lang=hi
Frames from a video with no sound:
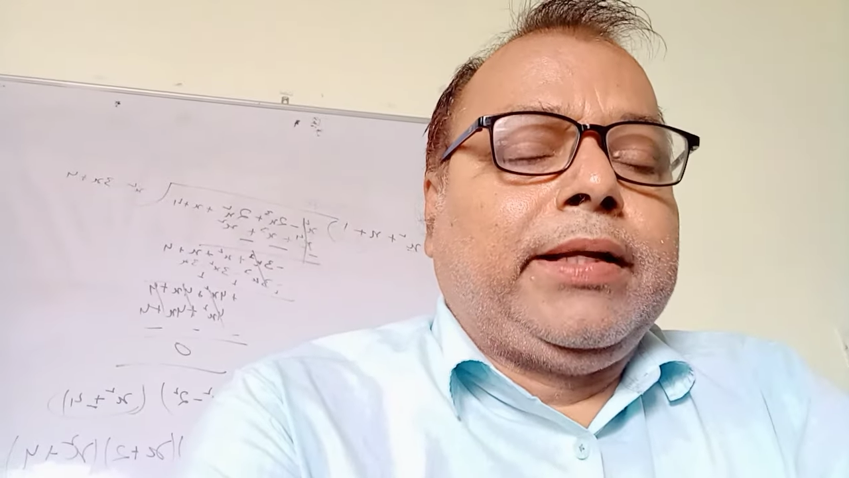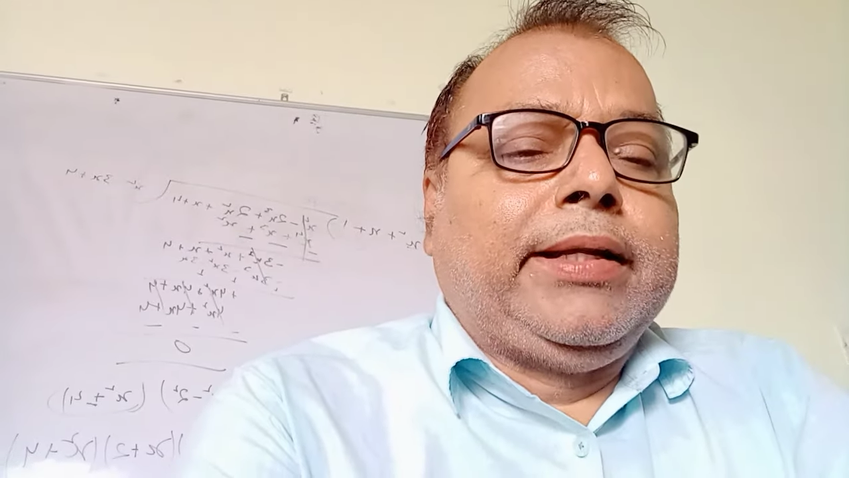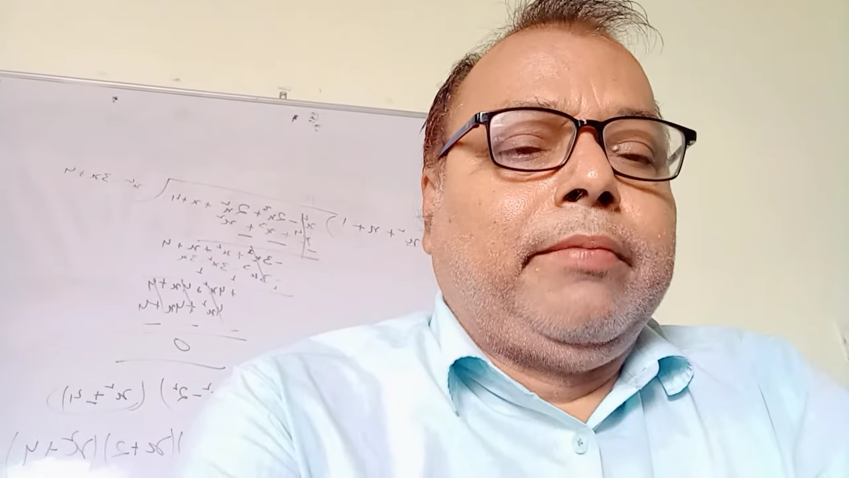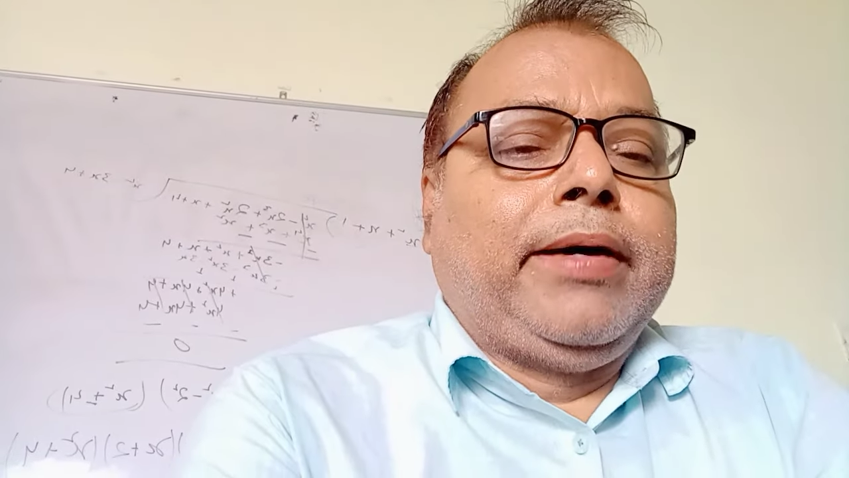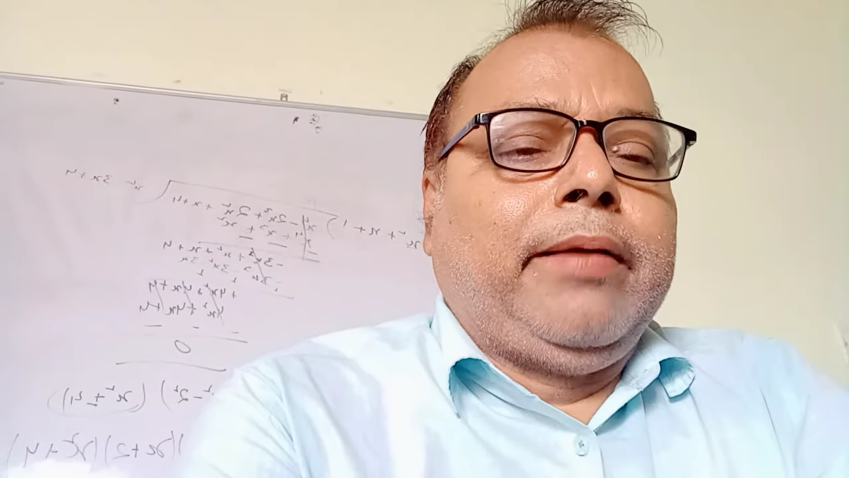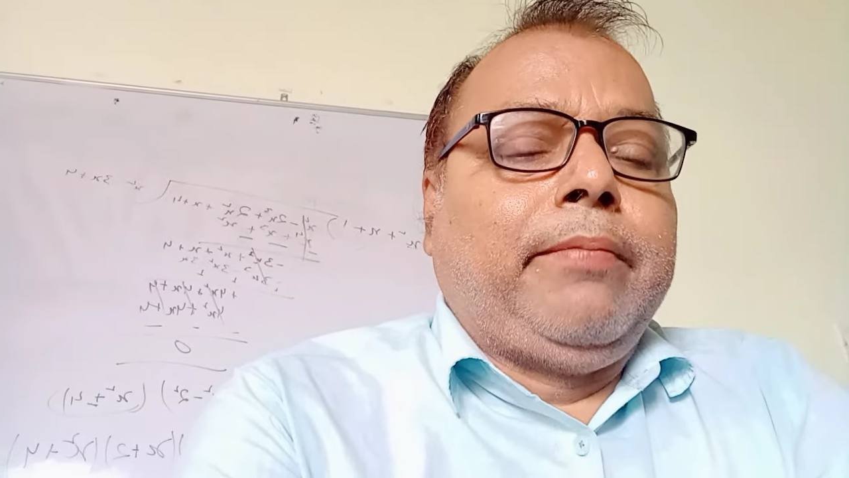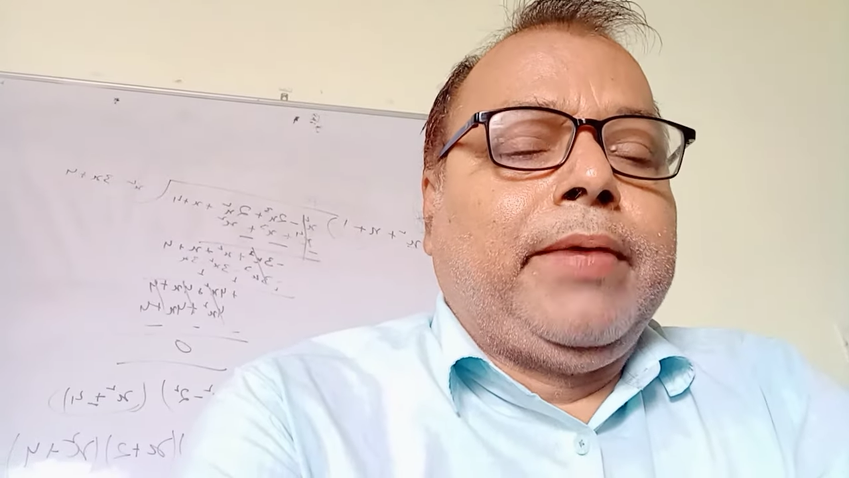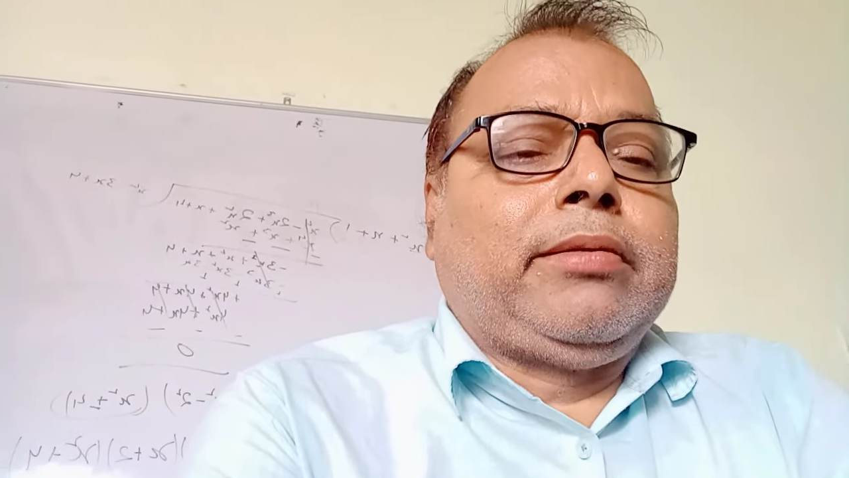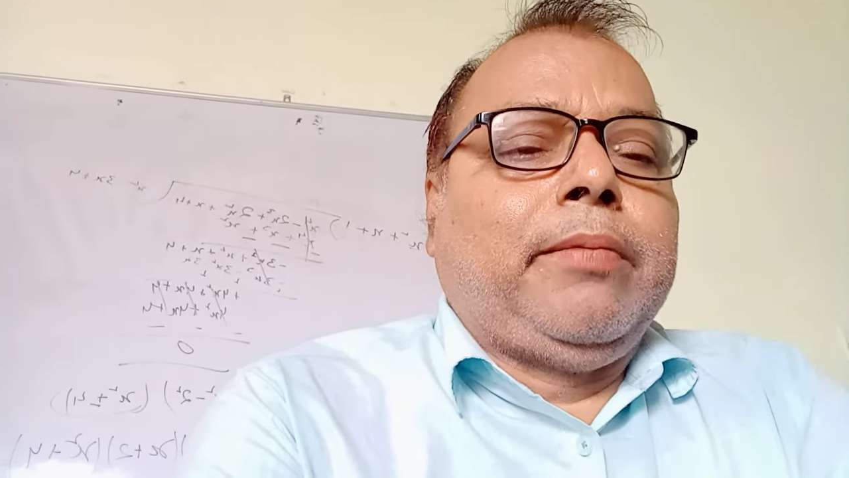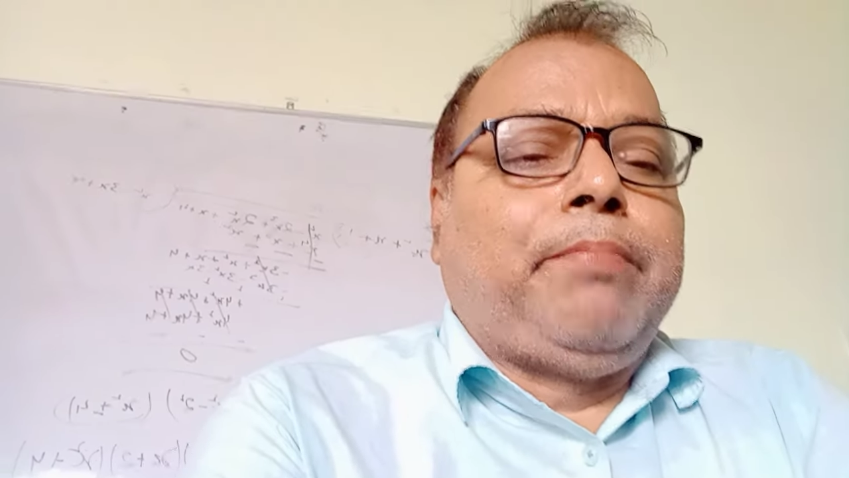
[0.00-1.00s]
पाँच नंबर है
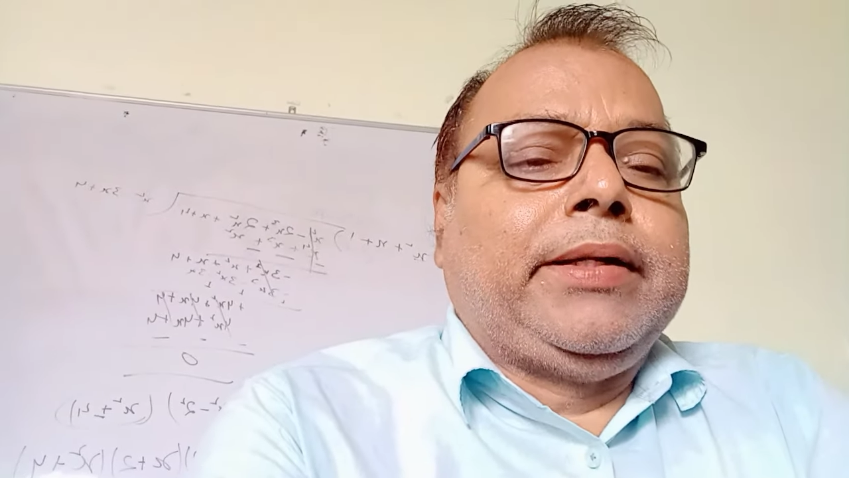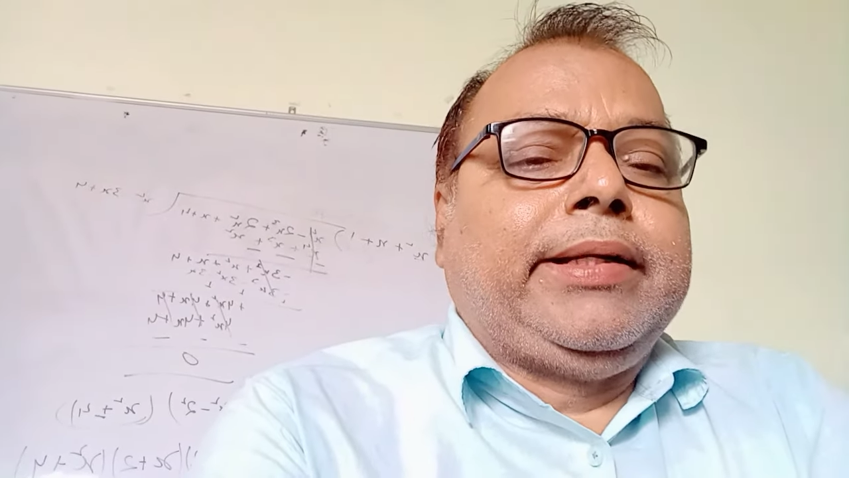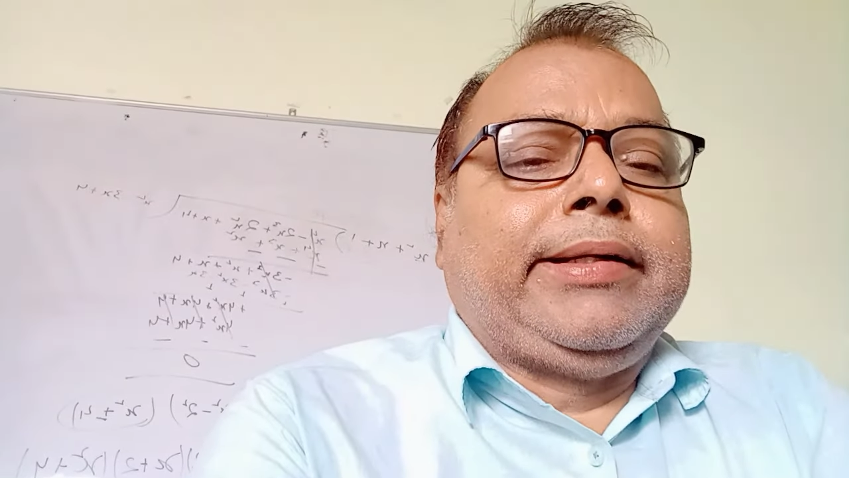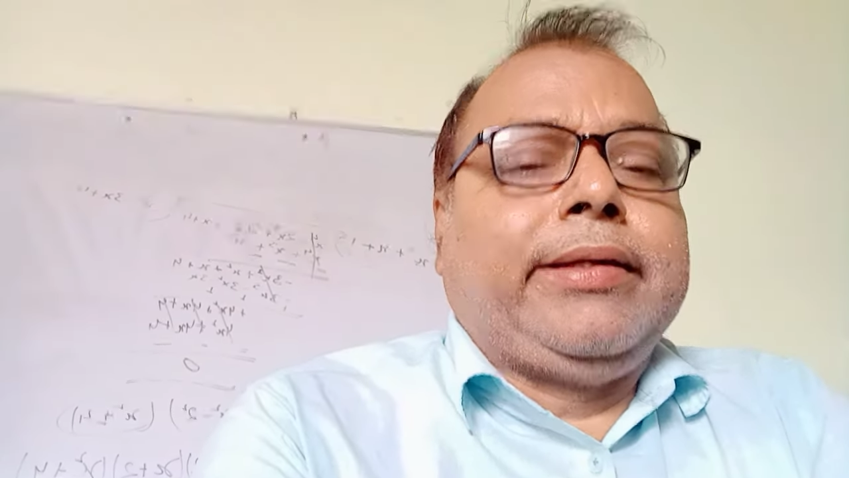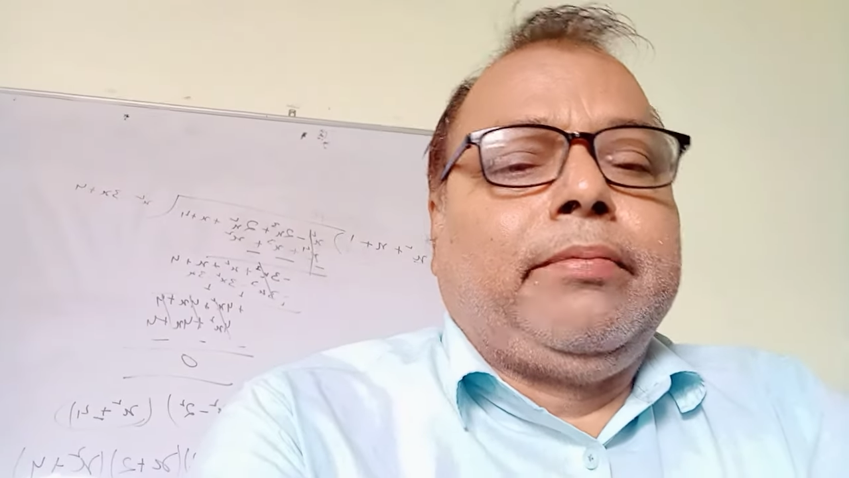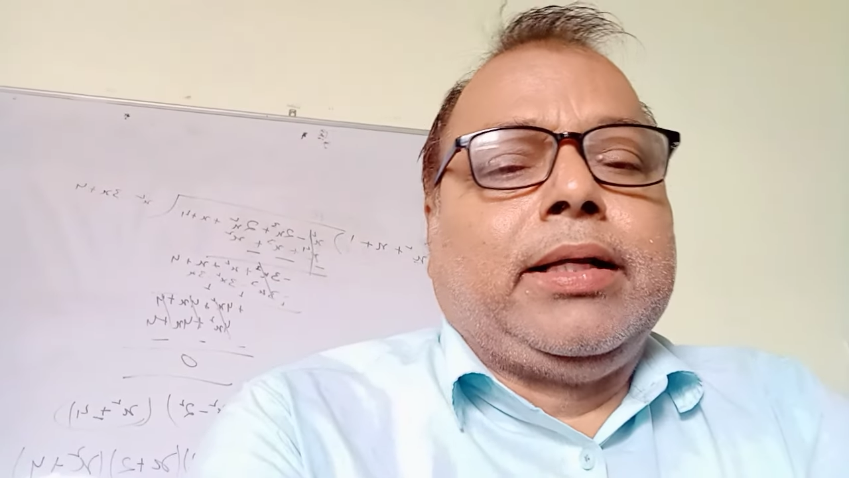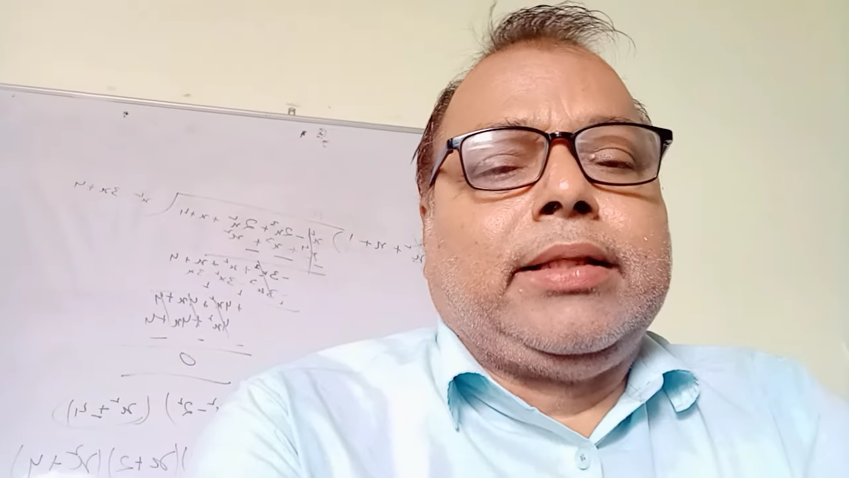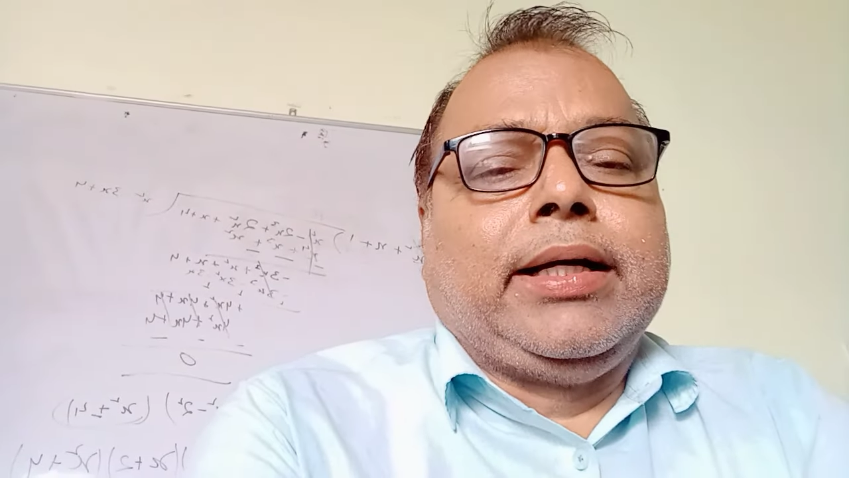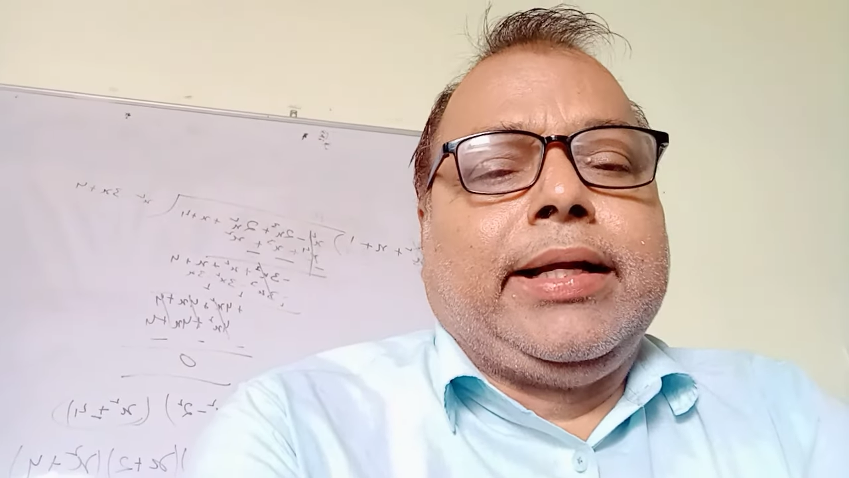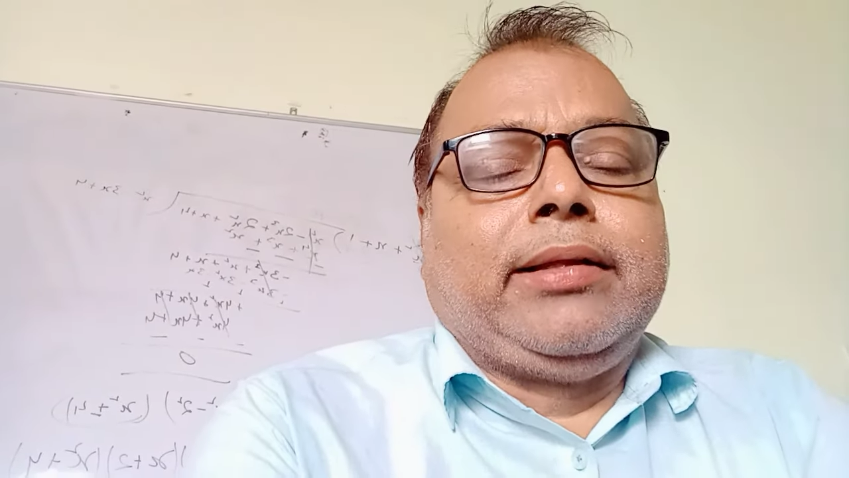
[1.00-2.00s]
मैक्सिमम पच्चीस
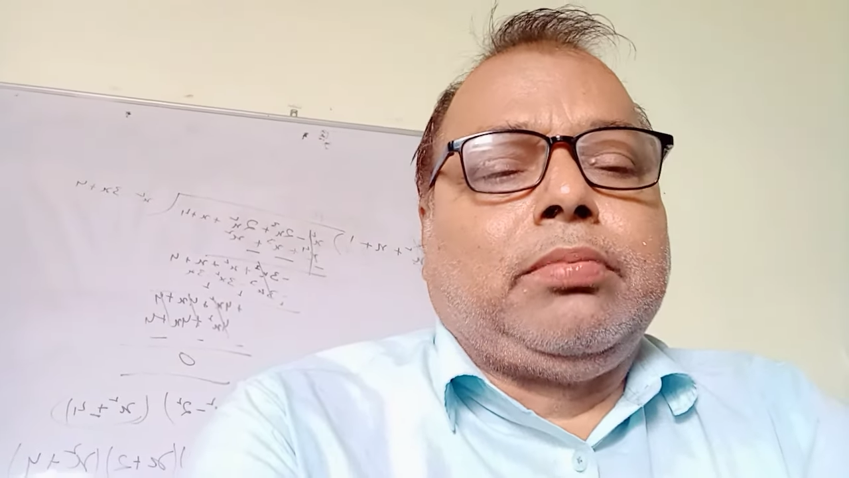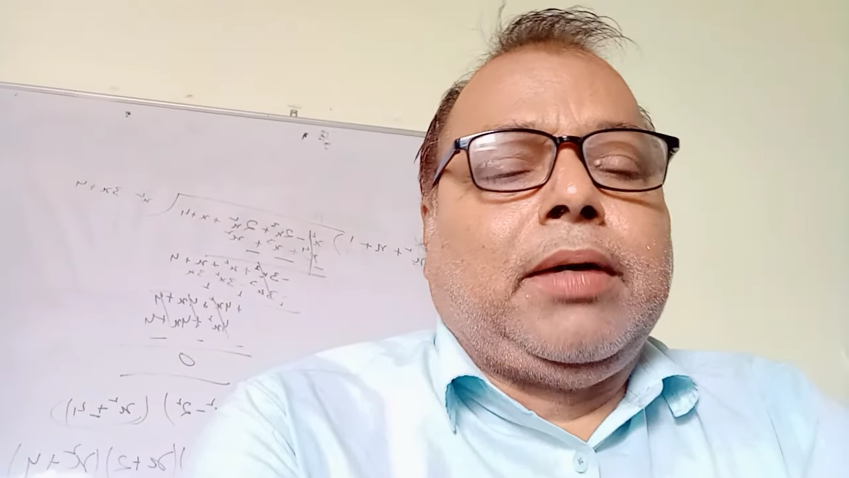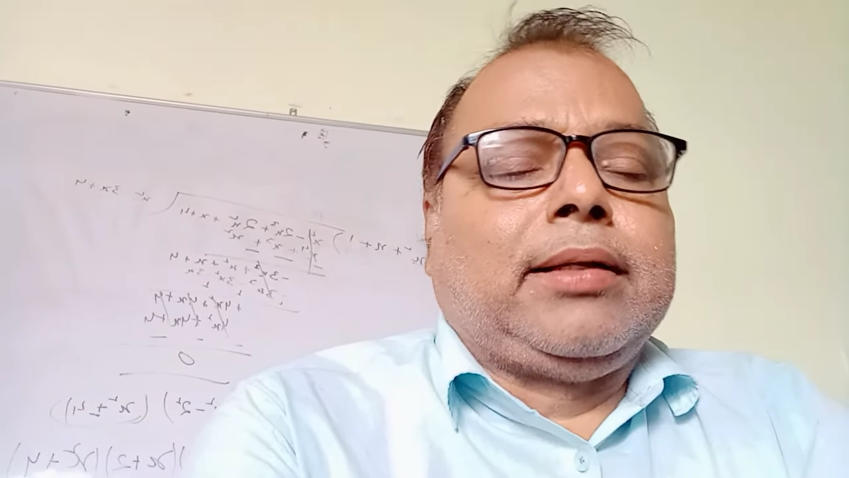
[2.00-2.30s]
नंबर तक ग्रेस